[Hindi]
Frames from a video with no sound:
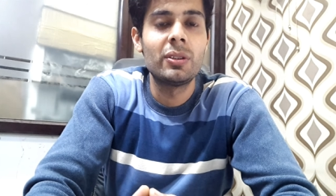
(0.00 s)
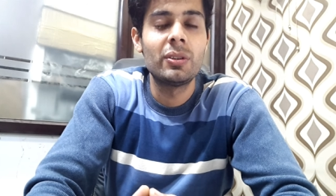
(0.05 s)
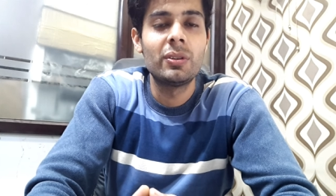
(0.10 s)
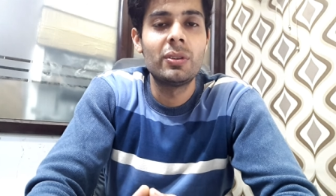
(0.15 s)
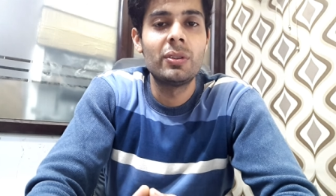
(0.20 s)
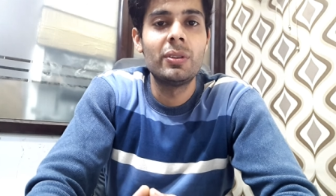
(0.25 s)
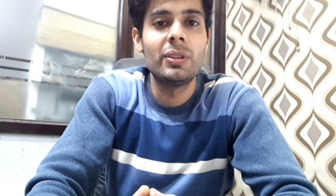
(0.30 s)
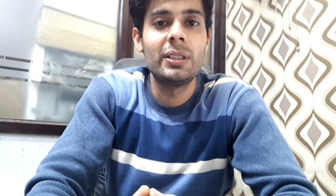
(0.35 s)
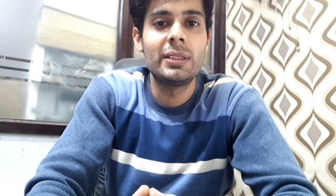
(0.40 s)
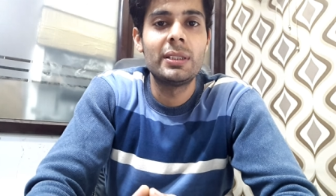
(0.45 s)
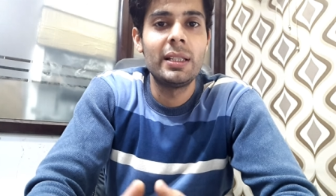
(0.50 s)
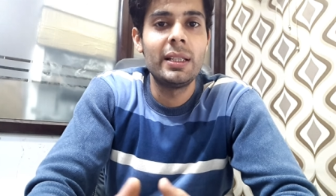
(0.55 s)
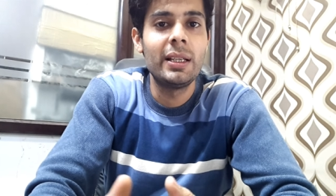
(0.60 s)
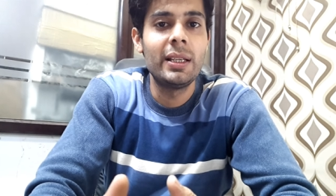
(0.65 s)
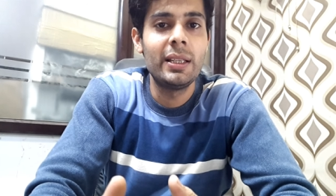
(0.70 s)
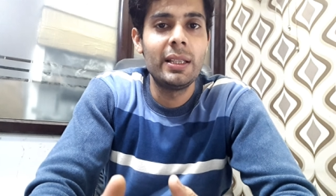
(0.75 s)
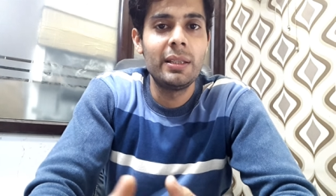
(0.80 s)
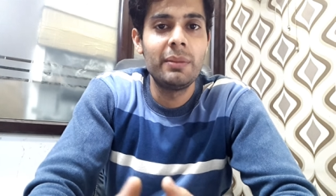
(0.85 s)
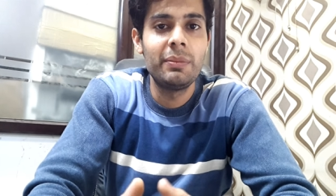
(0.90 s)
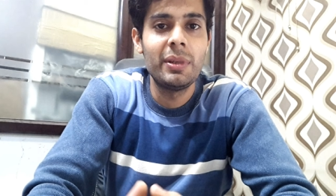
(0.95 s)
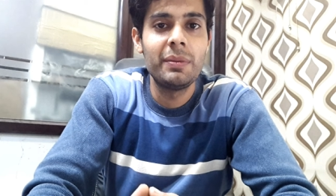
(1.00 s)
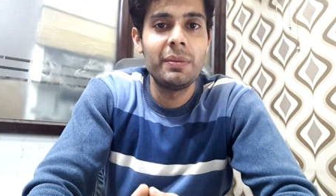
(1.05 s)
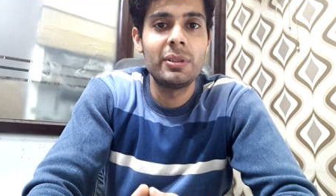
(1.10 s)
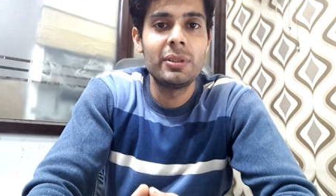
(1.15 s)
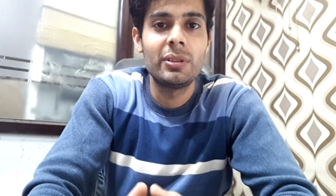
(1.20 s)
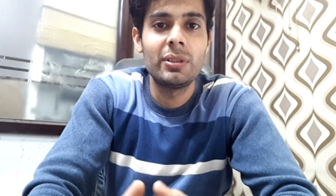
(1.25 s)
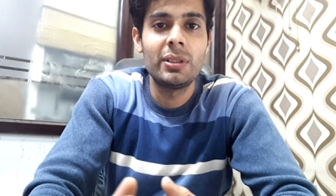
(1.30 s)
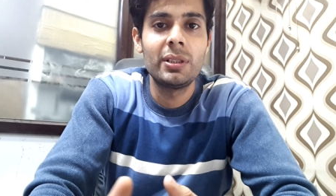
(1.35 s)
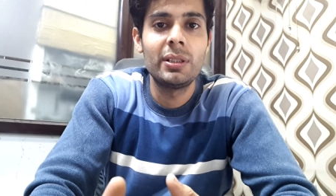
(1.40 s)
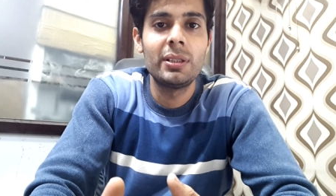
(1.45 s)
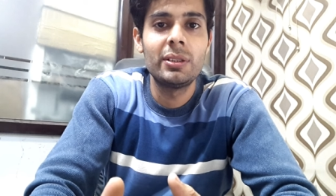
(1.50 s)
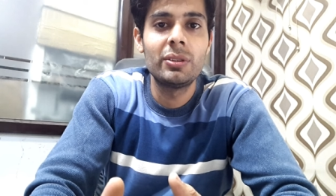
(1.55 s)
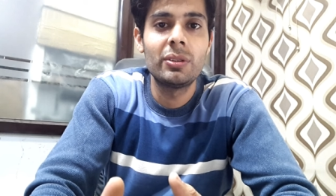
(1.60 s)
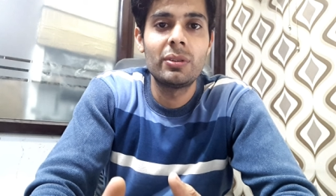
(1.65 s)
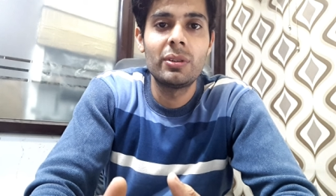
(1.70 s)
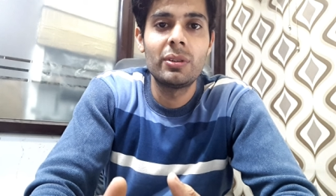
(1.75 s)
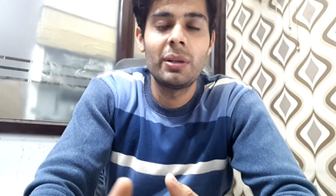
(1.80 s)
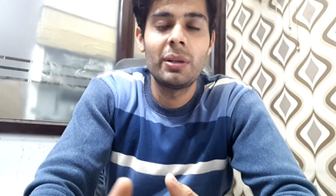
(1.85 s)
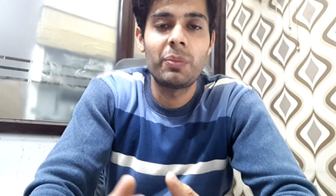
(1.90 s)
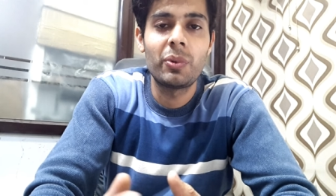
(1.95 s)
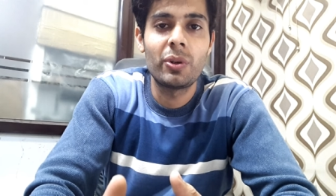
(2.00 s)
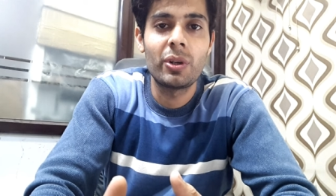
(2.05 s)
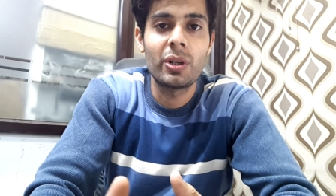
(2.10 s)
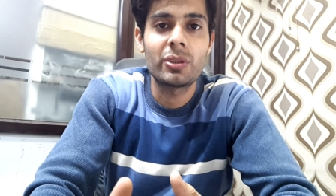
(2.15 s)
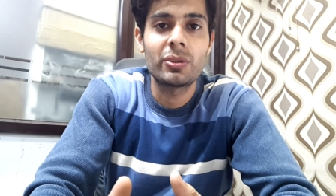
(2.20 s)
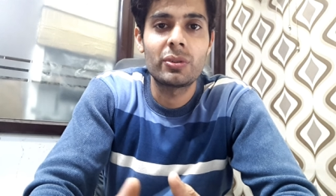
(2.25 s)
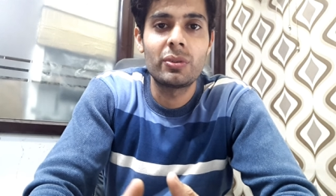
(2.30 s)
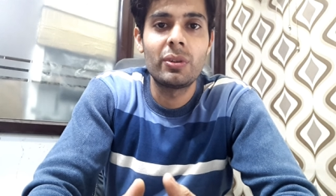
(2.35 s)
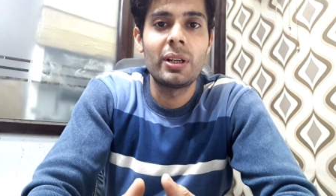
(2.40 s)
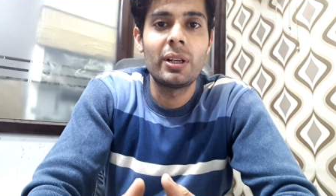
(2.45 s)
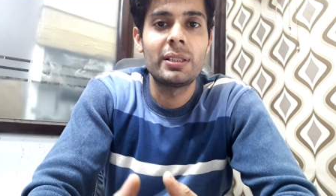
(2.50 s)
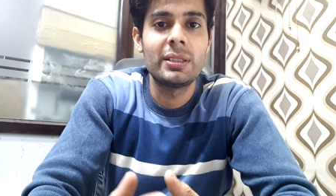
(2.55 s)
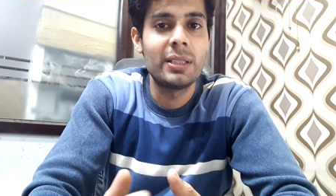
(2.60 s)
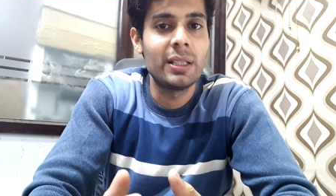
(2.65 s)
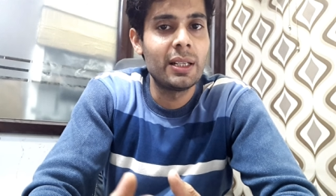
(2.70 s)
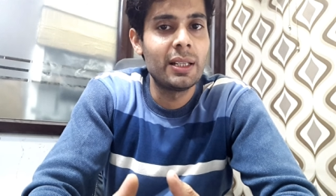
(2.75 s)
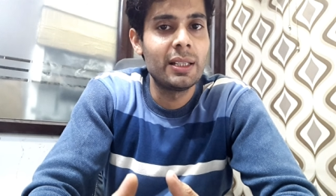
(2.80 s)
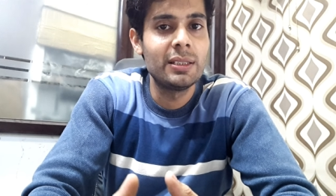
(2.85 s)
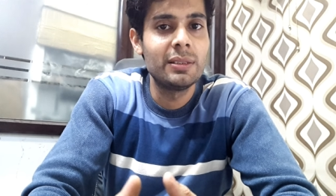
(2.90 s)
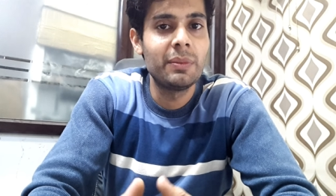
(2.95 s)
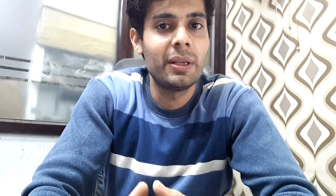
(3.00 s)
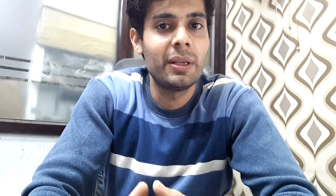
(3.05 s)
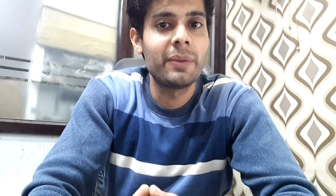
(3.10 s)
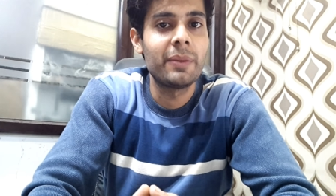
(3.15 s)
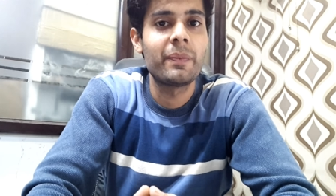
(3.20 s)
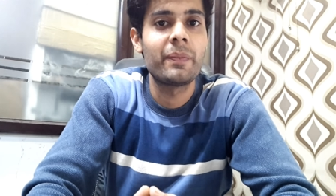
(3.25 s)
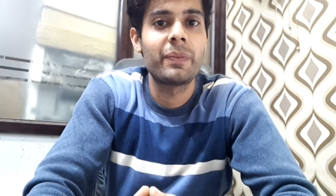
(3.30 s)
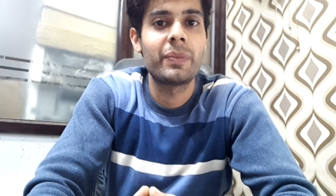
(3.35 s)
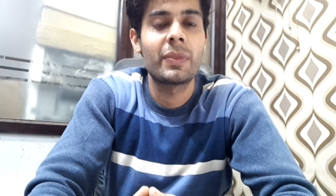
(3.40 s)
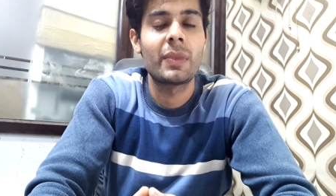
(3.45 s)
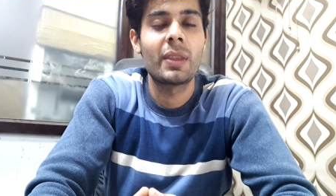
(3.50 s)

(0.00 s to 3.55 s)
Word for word: तो इसलिए ही बीबीसी जो प्रोडक्ट्स को अच्छे रेंज में